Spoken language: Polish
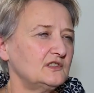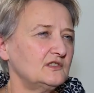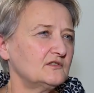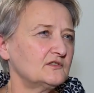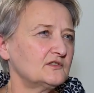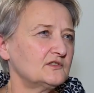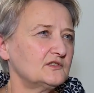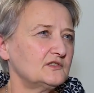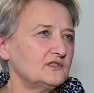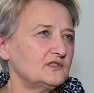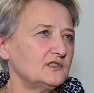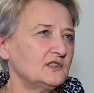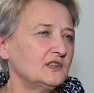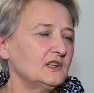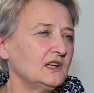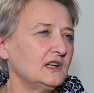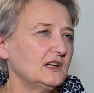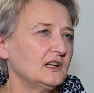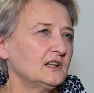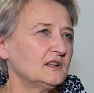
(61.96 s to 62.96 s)
ilości
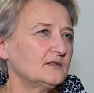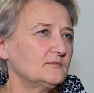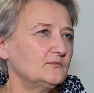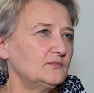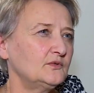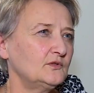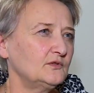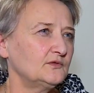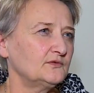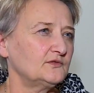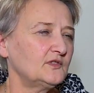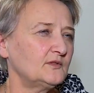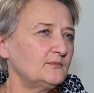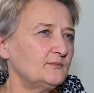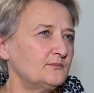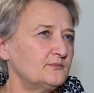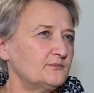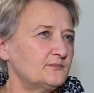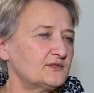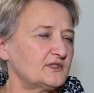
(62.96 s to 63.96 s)
Bulw do
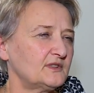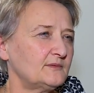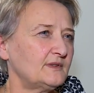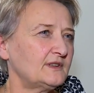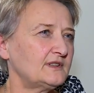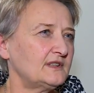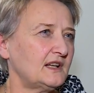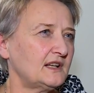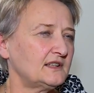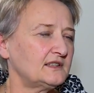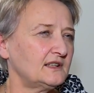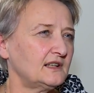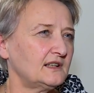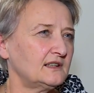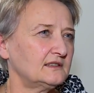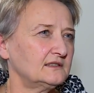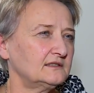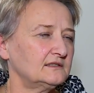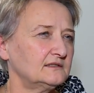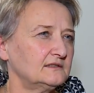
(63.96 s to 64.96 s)
przebadania
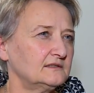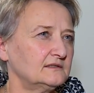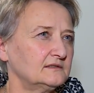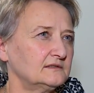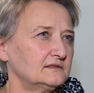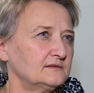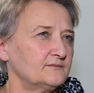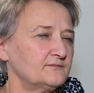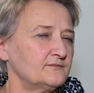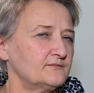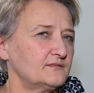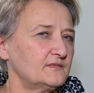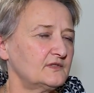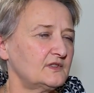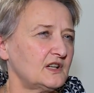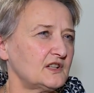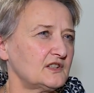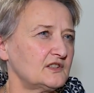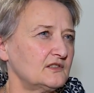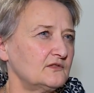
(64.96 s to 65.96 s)
e,
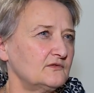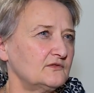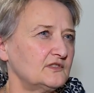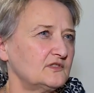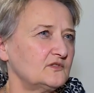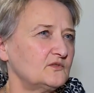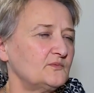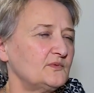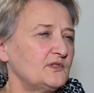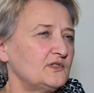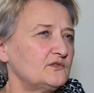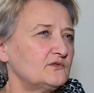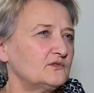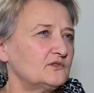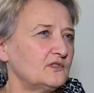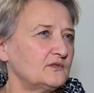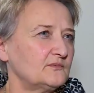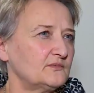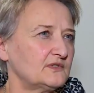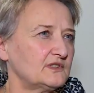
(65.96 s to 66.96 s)
każdych 25
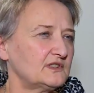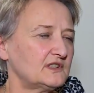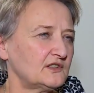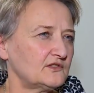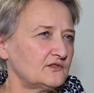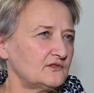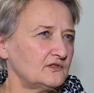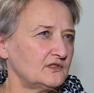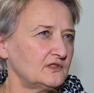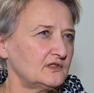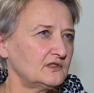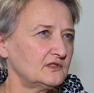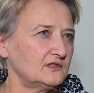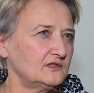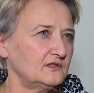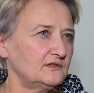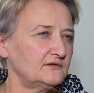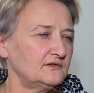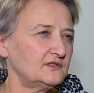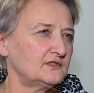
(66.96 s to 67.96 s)
ton przeznaczonych
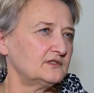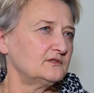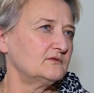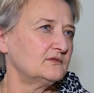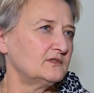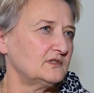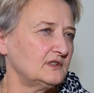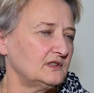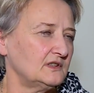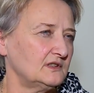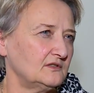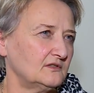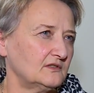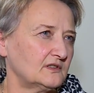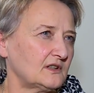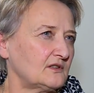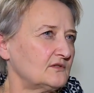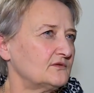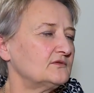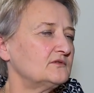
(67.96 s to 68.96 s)
do wysyłki do
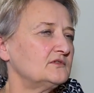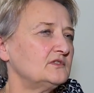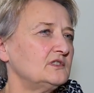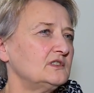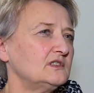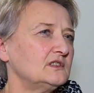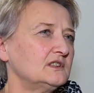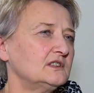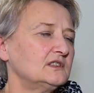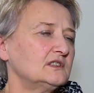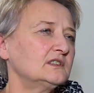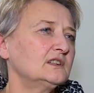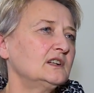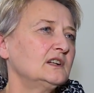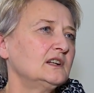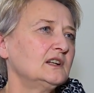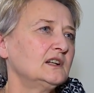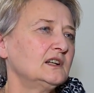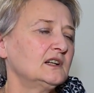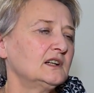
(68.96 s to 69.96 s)
krajów unijnych.
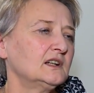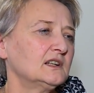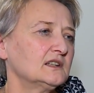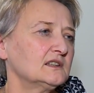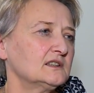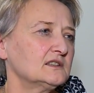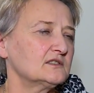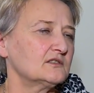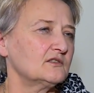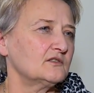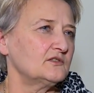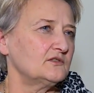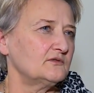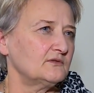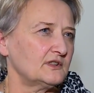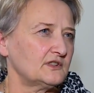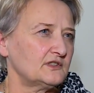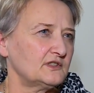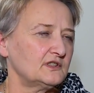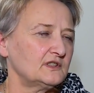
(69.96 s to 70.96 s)
E,
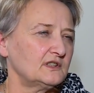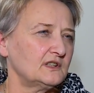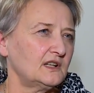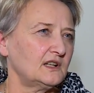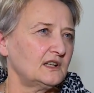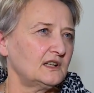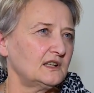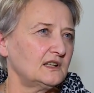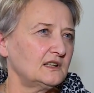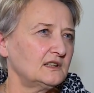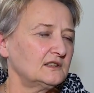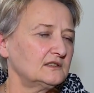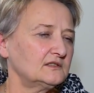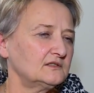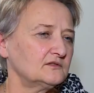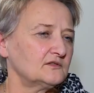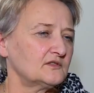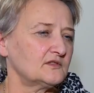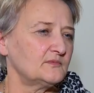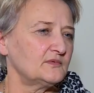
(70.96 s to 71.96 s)
zgodziła się na
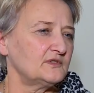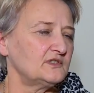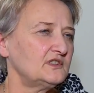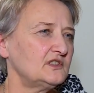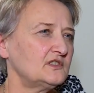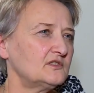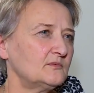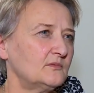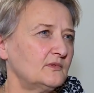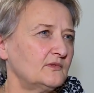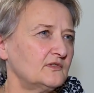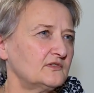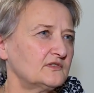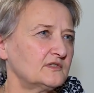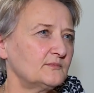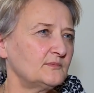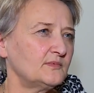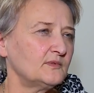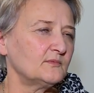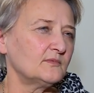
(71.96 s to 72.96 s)
to, żeby znieść
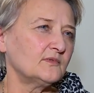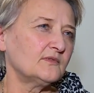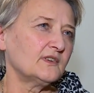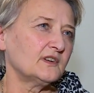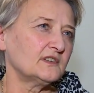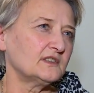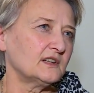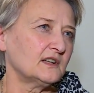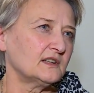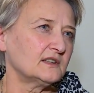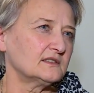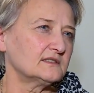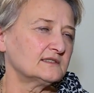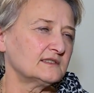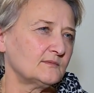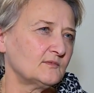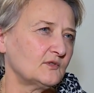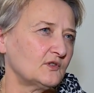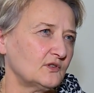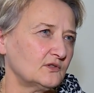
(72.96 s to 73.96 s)
obowiązek plombowania
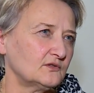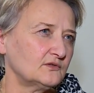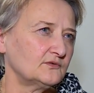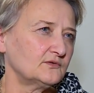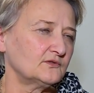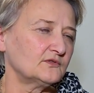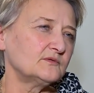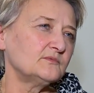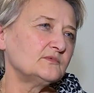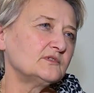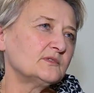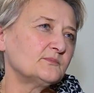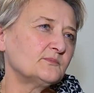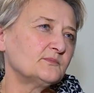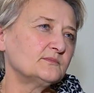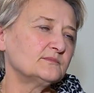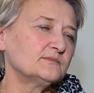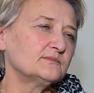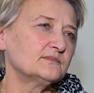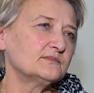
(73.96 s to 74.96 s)
samochodów, którymi te
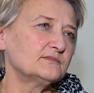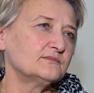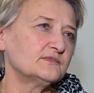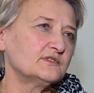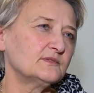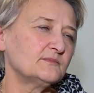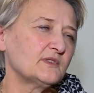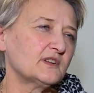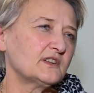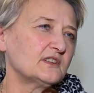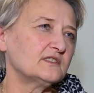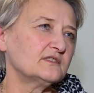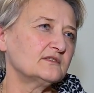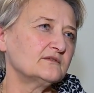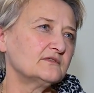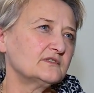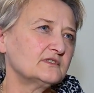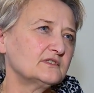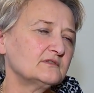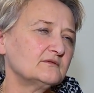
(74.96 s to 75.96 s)
ziemniaki są
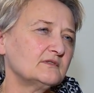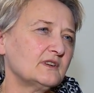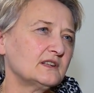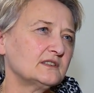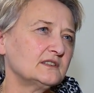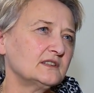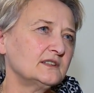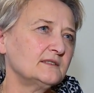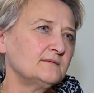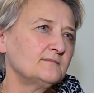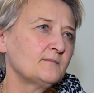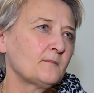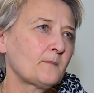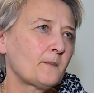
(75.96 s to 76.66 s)
wysyłane.